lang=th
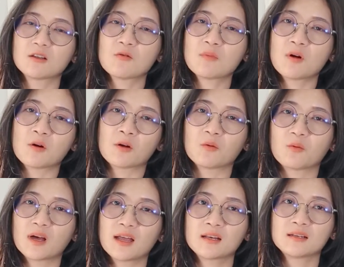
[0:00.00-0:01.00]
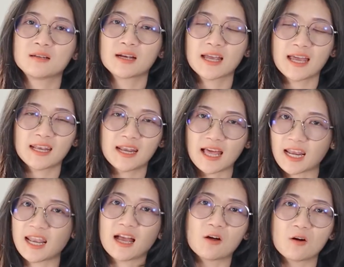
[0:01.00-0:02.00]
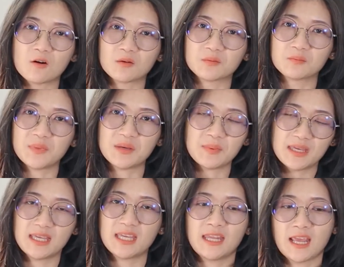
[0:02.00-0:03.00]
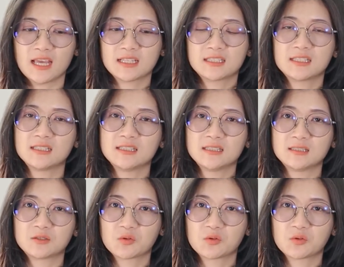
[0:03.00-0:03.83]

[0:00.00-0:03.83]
ต้องบอกก่อนว่าเนื้องานหลักๆของ BP เนี่ยคือ